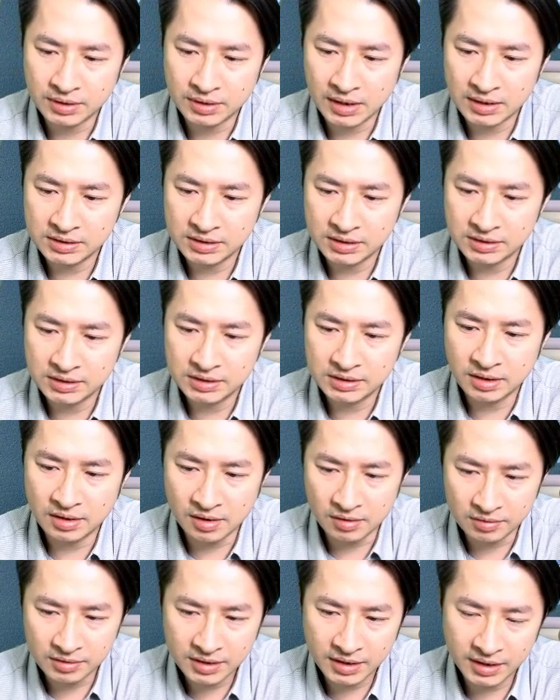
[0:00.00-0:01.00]
那今天是一个
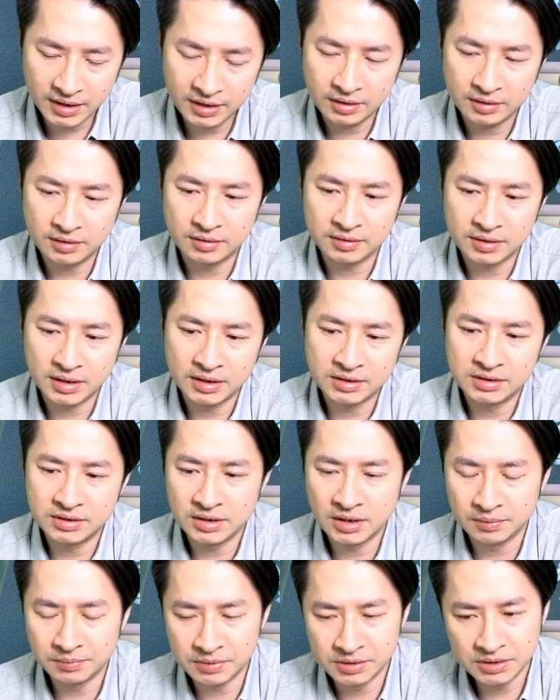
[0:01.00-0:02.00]
红 K。哦，但其实
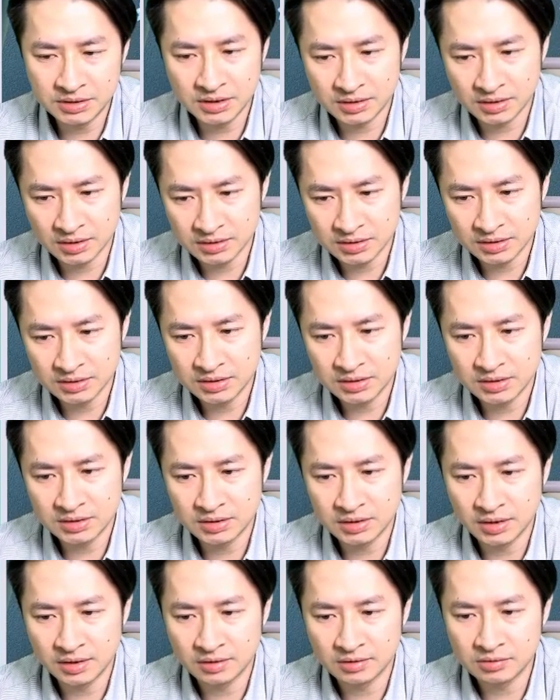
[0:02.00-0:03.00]
很明显的，今天其实
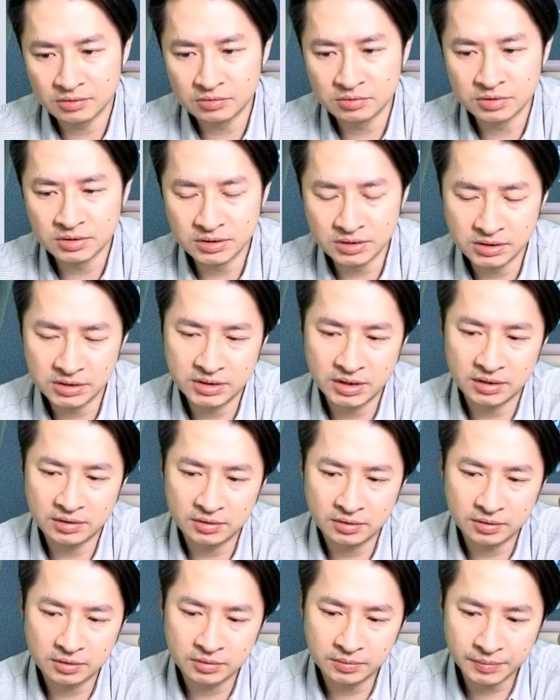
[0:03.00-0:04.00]
连五日线
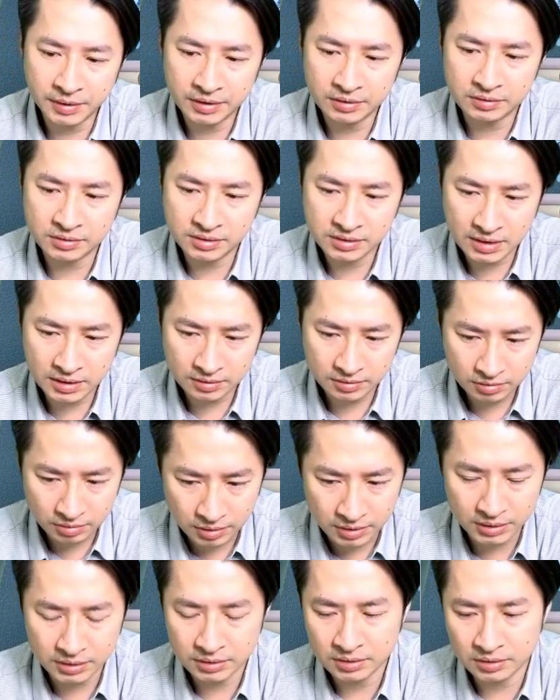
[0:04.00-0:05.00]
都没有站
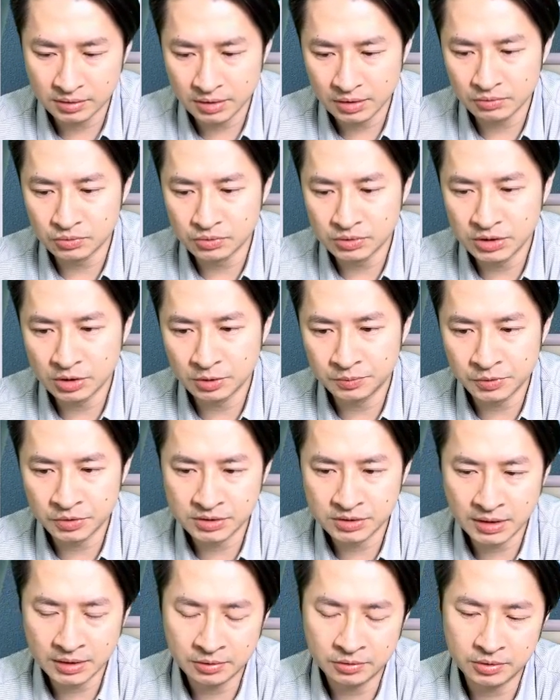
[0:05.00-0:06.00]
回。哦，连五日线都没有
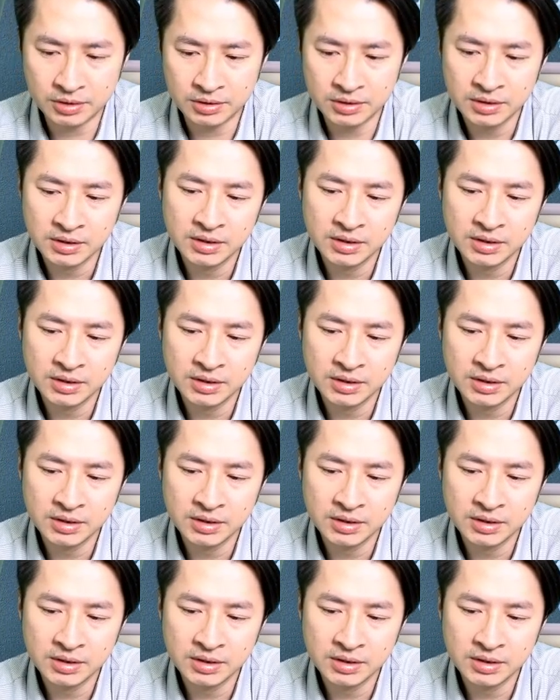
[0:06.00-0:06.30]
站回。